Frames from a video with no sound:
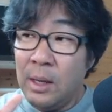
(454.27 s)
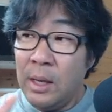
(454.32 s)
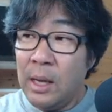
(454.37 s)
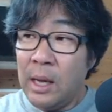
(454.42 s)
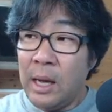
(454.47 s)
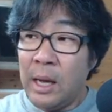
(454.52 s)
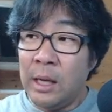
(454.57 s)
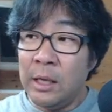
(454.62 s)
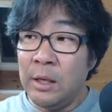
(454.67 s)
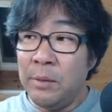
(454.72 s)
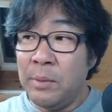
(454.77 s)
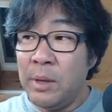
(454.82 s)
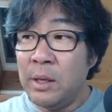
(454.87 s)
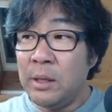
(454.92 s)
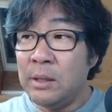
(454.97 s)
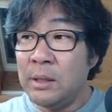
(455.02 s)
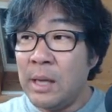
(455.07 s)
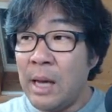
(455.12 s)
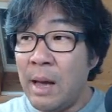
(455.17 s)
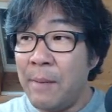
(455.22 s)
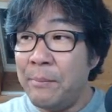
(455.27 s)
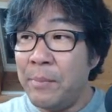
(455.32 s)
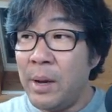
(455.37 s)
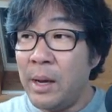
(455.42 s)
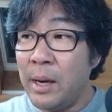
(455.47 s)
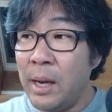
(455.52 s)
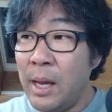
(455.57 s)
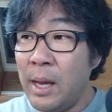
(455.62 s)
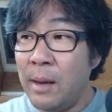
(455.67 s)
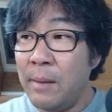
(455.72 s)
아니면 그냥
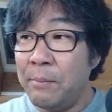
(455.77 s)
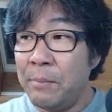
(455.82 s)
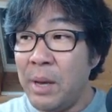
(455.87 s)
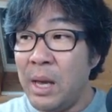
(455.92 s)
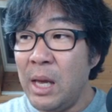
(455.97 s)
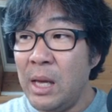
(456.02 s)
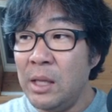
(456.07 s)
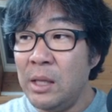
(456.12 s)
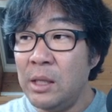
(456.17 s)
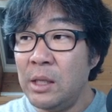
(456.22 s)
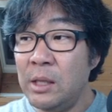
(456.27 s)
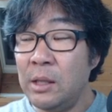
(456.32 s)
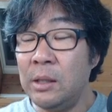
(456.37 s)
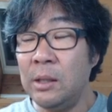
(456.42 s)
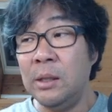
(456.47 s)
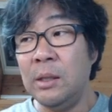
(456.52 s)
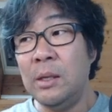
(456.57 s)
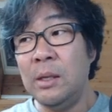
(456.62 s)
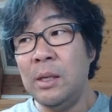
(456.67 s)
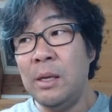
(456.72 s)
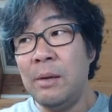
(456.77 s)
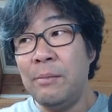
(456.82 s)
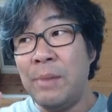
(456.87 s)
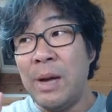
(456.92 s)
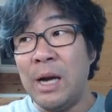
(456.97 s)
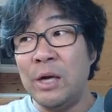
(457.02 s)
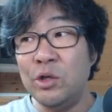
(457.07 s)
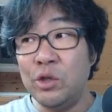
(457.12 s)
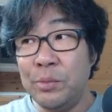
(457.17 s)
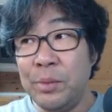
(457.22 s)
합판에 페인트를
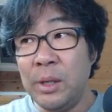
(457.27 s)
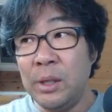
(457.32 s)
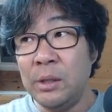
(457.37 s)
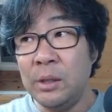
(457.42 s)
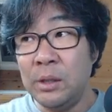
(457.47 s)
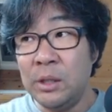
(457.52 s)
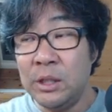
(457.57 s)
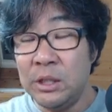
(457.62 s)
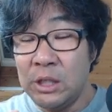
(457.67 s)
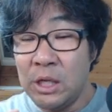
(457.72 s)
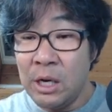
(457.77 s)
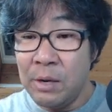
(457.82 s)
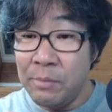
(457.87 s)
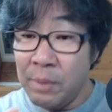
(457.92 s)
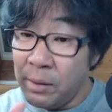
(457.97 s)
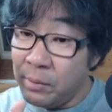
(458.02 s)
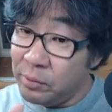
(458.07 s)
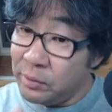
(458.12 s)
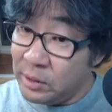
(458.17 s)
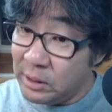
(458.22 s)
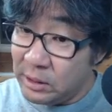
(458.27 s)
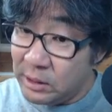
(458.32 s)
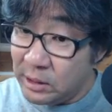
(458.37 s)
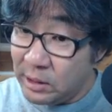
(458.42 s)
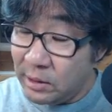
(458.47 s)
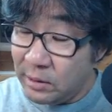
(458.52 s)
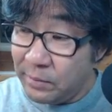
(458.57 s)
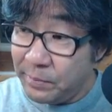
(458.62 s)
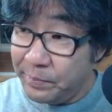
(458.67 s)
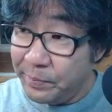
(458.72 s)
방수 페인트를 칠하는 방법도
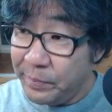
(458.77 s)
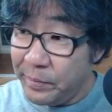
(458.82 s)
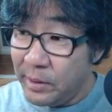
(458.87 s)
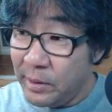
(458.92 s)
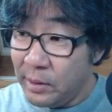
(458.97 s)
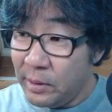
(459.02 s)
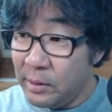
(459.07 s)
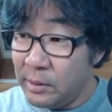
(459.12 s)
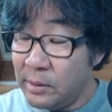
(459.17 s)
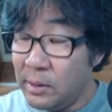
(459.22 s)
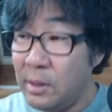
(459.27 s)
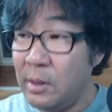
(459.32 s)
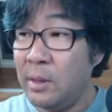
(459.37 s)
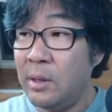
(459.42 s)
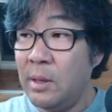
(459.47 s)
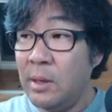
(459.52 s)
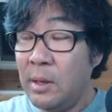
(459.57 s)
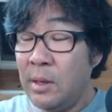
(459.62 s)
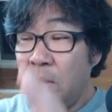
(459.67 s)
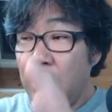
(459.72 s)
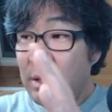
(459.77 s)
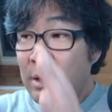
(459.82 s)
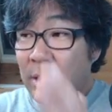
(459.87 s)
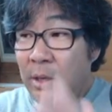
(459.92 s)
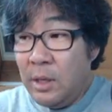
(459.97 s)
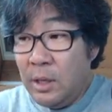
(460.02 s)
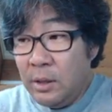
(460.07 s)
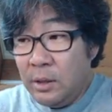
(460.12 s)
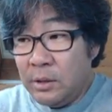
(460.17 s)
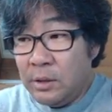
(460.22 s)
있어요. 그래서
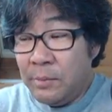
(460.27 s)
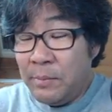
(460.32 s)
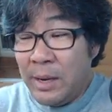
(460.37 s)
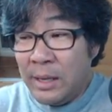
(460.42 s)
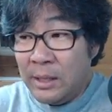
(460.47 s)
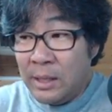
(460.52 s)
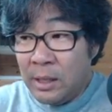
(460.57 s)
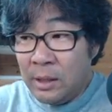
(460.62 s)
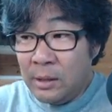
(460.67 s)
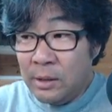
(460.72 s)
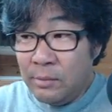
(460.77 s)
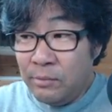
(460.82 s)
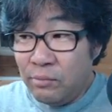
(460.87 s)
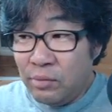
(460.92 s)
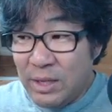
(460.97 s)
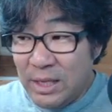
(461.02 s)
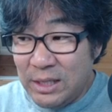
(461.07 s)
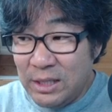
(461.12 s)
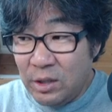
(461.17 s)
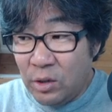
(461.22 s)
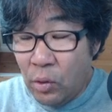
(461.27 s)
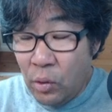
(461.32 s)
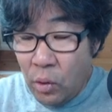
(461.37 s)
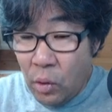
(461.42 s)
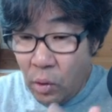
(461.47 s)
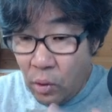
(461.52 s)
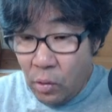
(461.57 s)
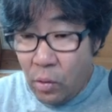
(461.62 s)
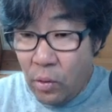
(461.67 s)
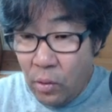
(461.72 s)
흘리는 거죠. 바닥은 플라스통을
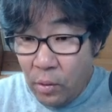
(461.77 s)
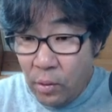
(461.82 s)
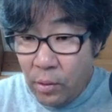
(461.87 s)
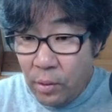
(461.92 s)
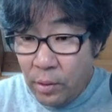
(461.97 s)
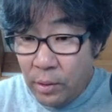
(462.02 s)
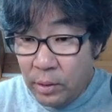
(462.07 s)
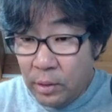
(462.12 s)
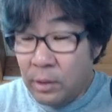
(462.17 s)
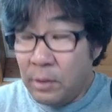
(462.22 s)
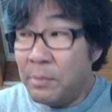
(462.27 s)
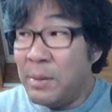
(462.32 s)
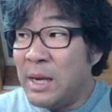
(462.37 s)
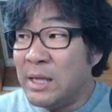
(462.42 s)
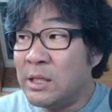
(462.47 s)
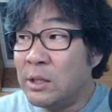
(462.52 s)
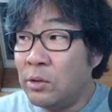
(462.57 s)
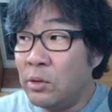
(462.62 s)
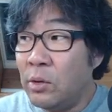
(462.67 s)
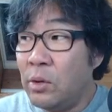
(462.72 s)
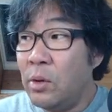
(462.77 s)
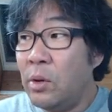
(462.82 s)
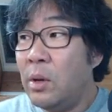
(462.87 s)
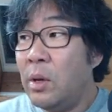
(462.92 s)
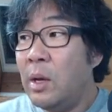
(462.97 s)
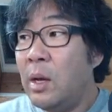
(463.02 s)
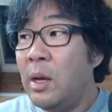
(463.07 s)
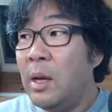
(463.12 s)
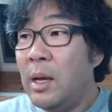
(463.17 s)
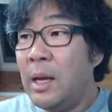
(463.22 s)
놓고 그런 방식도
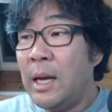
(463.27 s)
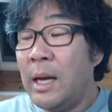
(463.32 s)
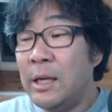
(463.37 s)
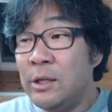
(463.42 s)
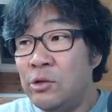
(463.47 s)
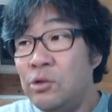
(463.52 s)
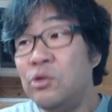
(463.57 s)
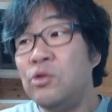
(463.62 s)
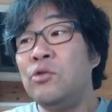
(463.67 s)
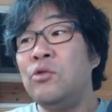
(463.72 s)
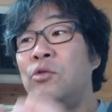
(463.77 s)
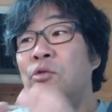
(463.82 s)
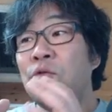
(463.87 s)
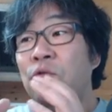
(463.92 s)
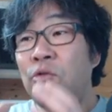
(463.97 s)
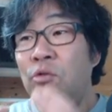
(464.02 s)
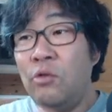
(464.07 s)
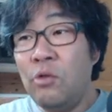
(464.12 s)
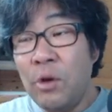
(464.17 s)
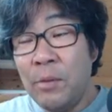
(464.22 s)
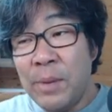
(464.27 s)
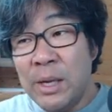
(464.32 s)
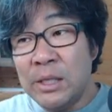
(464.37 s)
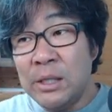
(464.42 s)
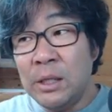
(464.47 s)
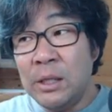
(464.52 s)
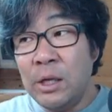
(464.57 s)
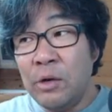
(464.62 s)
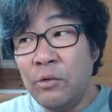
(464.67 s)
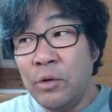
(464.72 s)
아주 훌륭한
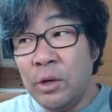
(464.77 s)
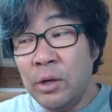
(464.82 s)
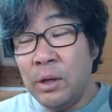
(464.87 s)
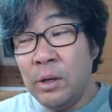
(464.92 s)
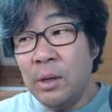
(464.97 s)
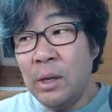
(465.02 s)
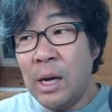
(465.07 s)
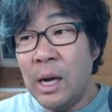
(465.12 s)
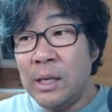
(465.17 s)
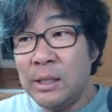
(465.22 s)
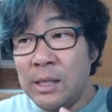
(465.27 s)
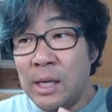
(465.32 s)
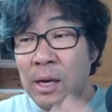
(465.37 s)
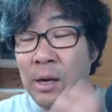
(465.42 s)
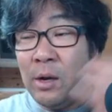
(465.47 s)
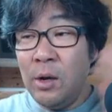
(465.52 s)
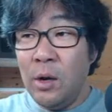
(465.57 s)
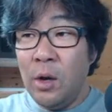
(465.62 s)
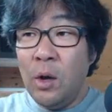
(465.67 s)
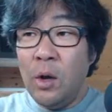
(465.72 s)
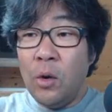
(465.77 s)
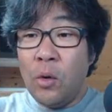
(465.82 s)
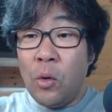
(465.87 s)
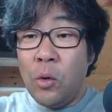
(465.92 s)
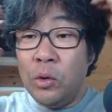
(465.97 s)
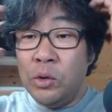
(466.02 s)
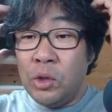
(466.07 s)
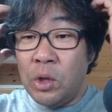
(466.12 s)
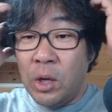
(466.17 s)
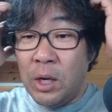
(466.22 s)
방식인데 우리는 항상
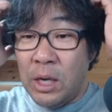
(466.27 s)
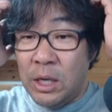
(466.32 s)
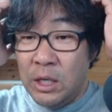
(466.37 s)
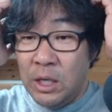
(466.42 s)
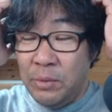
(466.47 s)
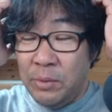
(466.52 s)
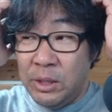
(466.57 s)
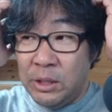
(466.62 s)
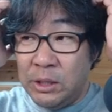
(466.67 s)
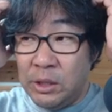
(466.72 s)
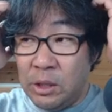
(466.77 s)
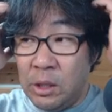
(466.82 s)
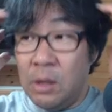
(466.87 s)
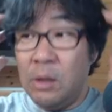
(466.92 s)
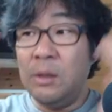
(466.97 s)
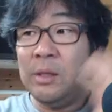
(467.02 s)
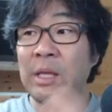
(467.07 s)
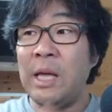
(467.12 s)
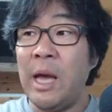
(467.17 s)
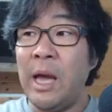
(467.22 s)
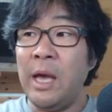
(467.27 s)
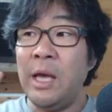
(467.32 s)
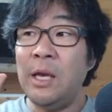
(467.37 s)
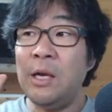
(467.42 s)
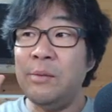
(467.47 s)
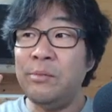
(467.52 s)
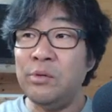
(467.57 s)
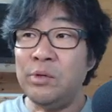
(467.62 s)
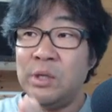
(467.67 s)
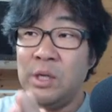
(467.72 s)
고정관념이 있죠.
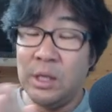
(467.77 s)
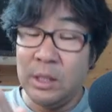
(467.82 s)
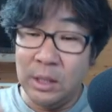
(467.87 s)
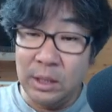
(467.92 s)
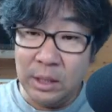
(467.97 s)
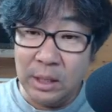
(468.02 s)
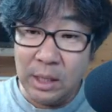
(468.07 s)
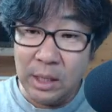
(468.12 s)
타일을 붙여야 됩니다.